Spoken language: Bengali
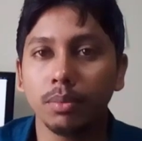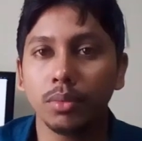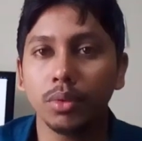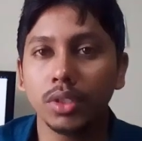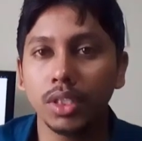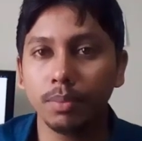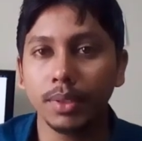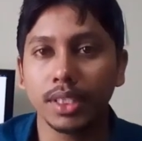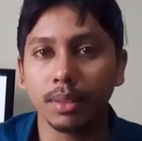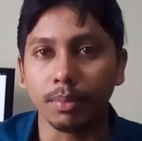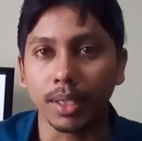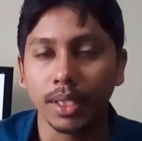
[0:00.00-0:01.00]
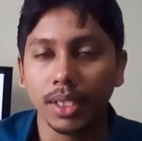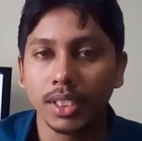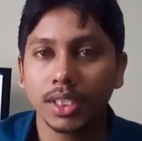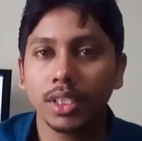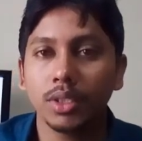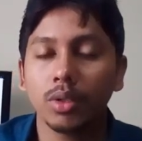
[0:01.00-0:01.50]
সিম টু জিপি সিমে
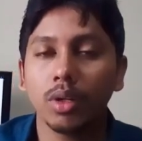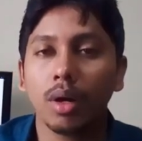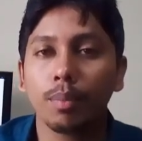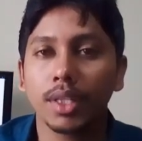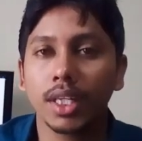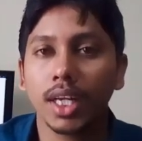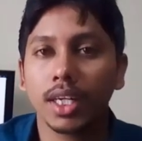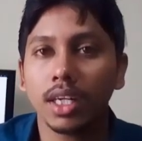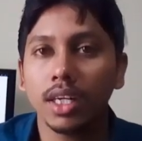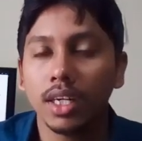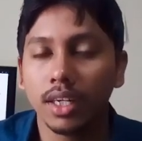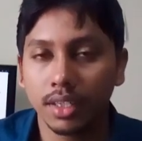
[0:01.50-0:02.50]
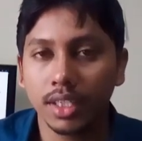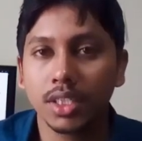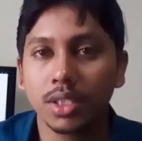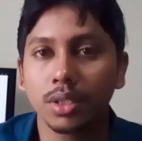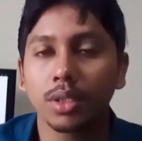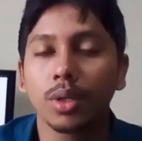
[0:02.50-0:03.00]
সেই জন্য আপনাদেরকে একটা
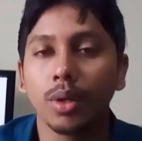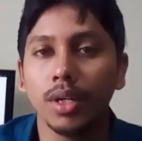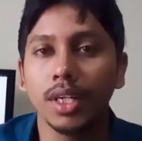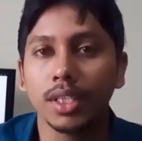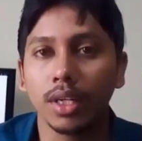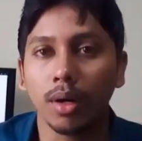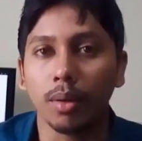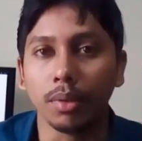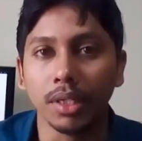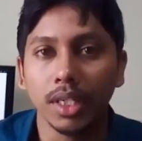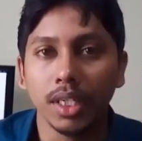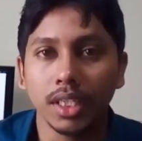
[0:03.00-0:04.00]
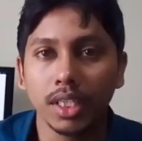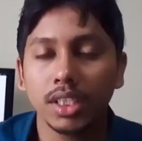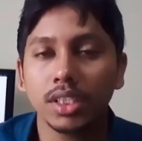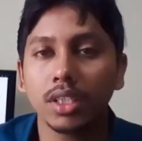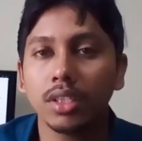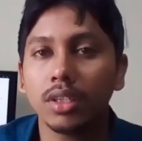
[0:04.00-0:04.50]
রেজিস্ট্রেশন করে নিতে হবে
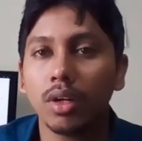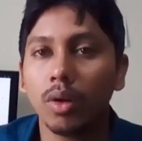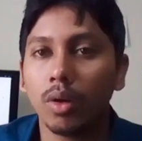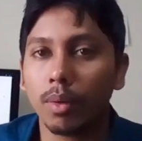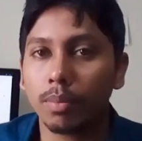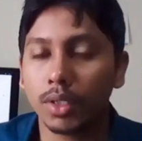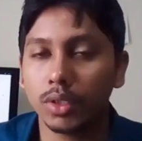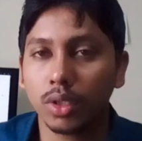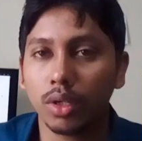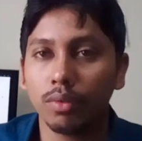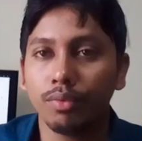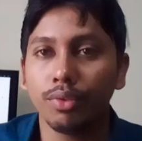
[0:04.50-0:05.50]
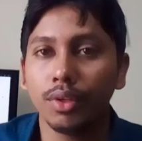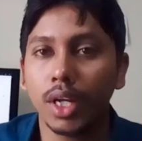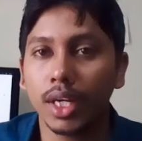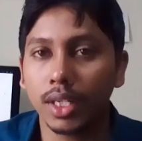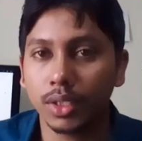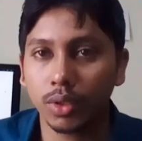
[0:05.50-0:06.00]
রেজিস্ট্রেশনটা হলো আপনারা যখন ফোনে
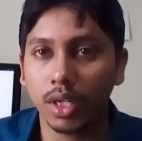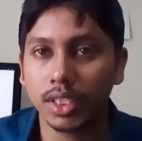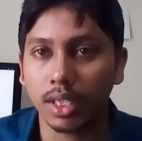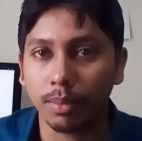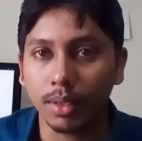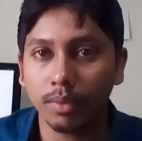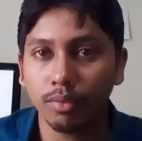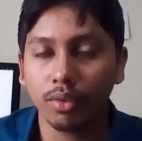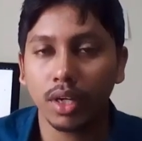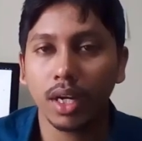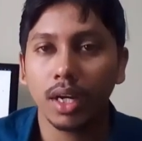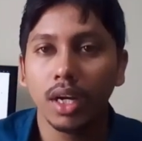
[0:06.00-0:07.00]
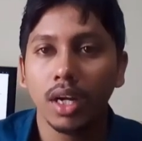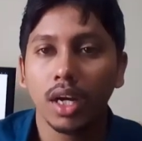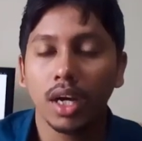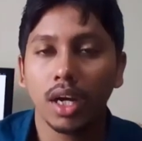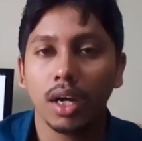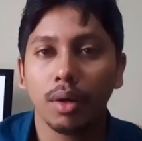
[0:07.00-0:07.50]
চলে যাবেন ফোনের
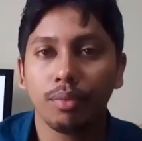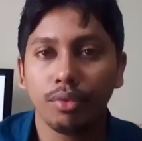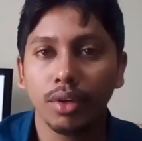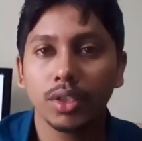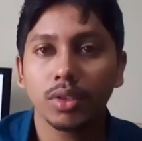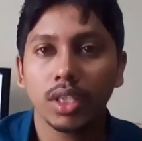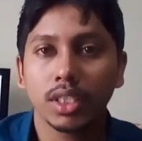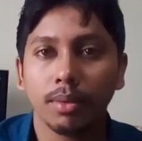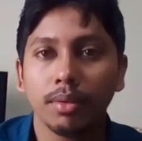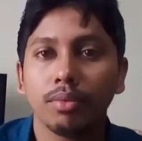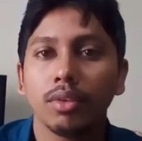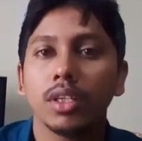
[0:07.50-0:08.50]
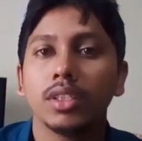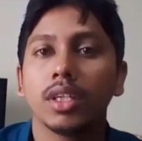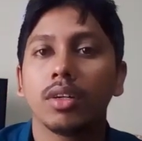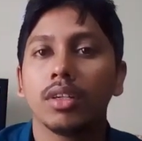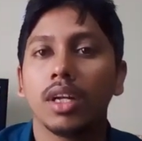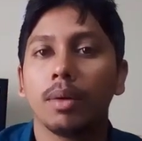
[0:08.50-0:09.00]
ফোনে চলে যাবেন ফোনে
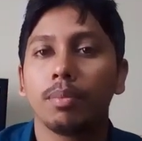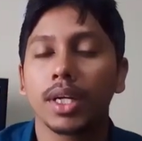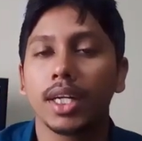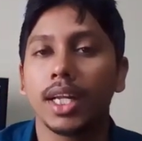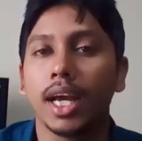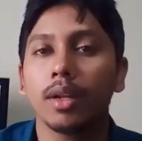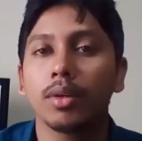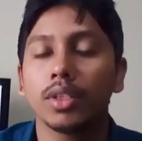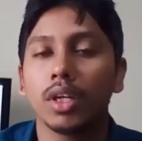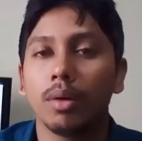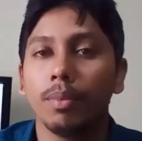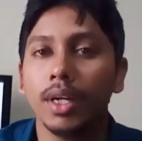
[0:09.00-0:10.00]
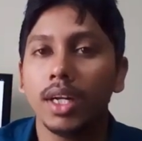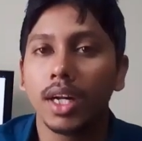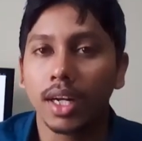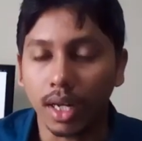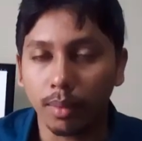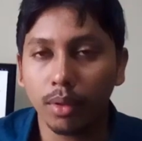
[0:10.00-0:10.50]
যখন আপনাকে ডায়াল করতে হবে
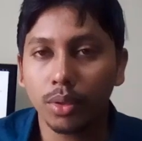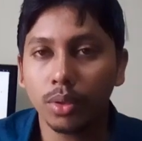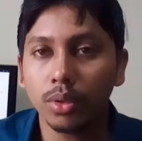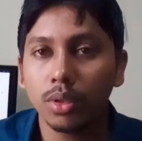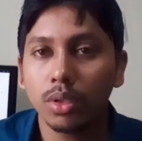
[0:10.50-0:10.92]
ডাবল টু